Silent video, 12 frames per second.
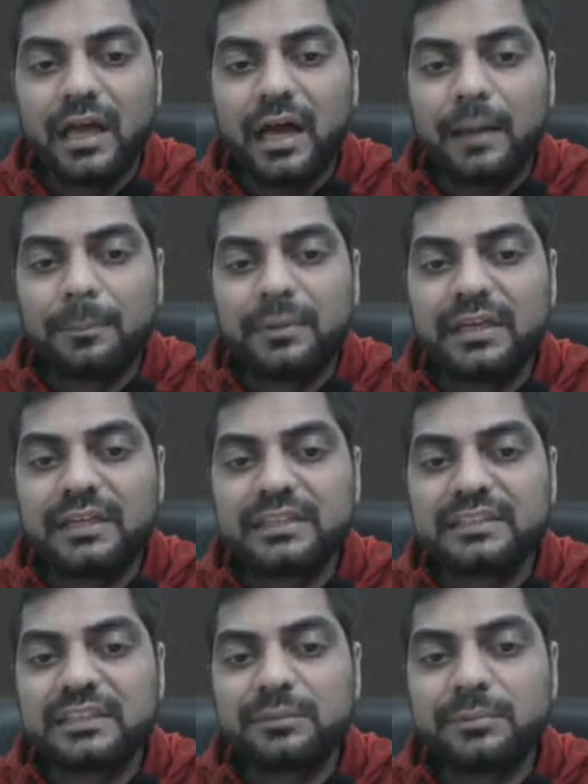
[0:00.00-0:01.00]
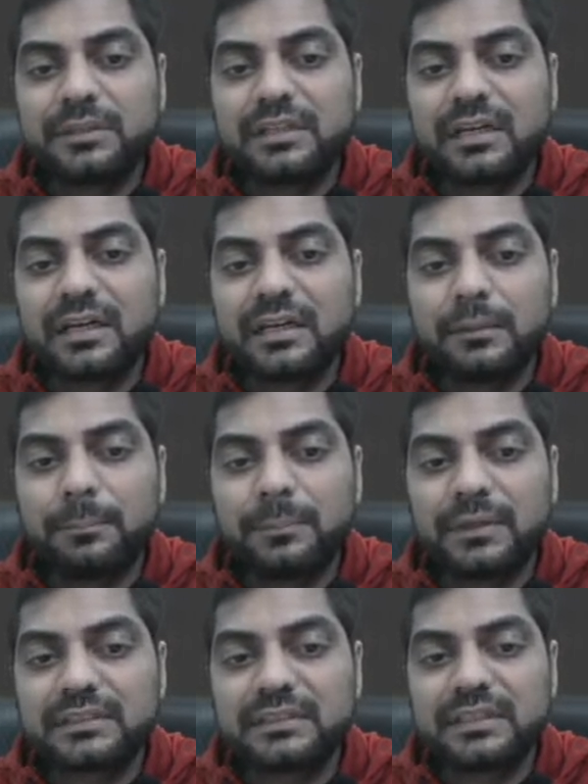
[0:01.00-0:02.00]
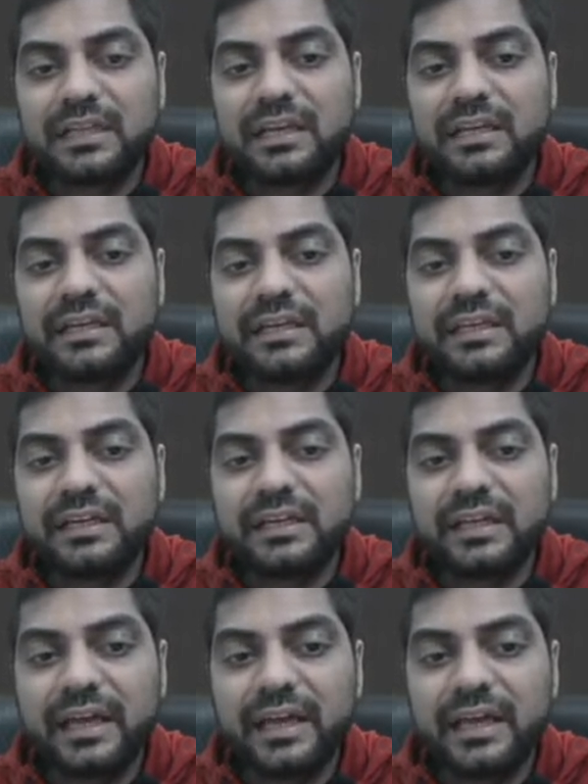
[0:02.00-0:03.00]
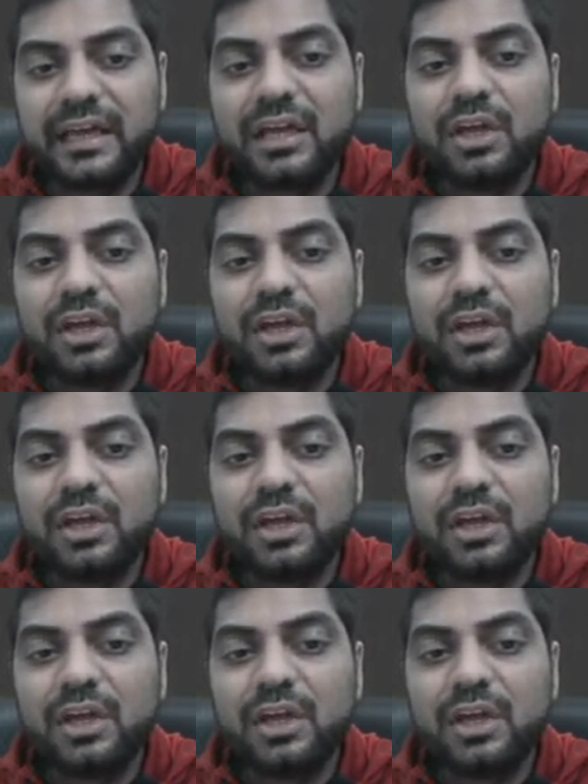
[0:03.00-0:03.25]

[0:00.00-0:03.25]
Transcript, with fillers: आपकी किसी भी तरह की पर्सनल नीड है